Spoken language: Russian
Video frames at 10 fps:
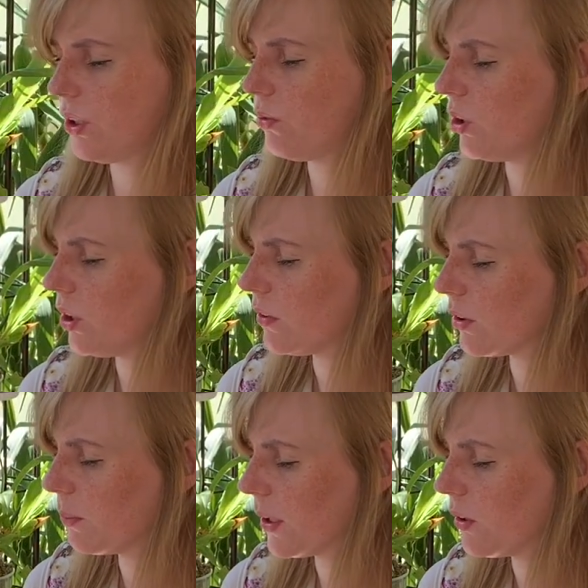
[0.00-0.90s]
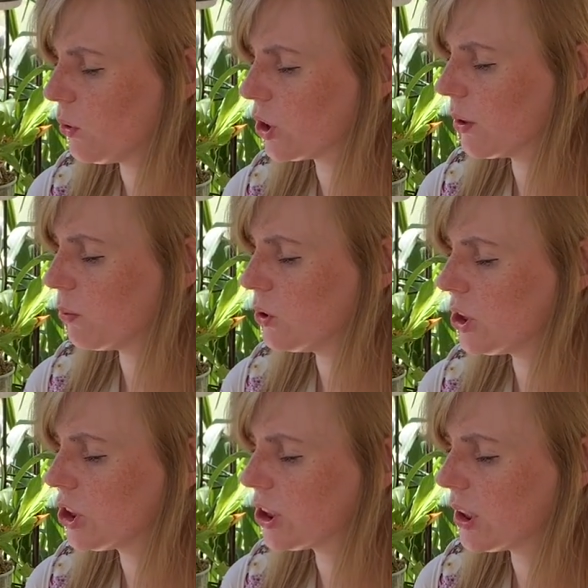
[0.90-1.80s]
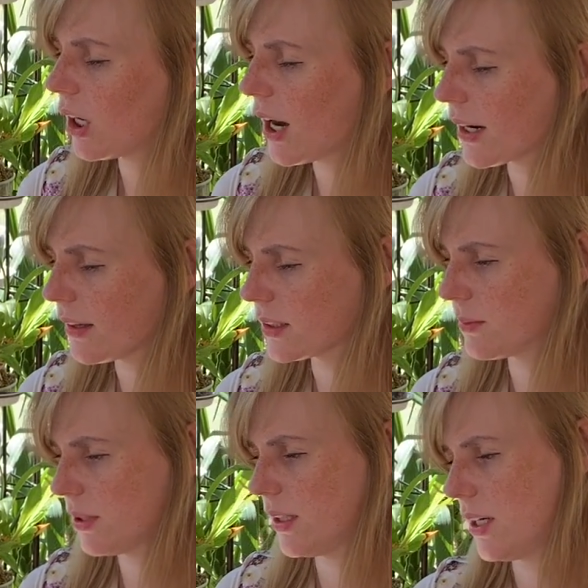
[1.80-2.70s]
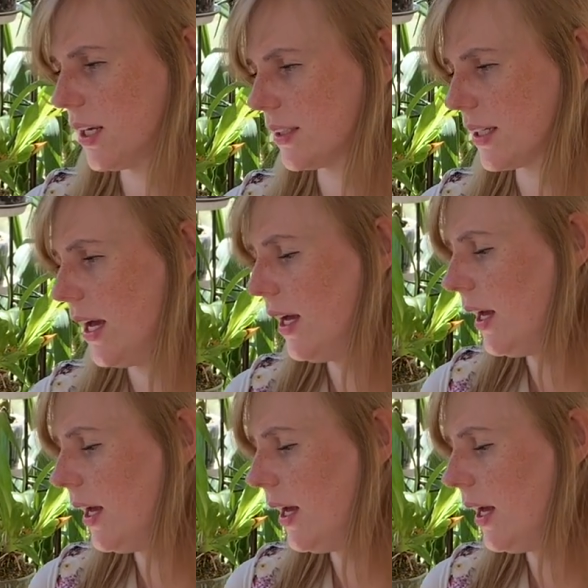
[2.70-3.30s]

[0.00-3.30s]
И вот эта вот подложка будет шикарно смотреться.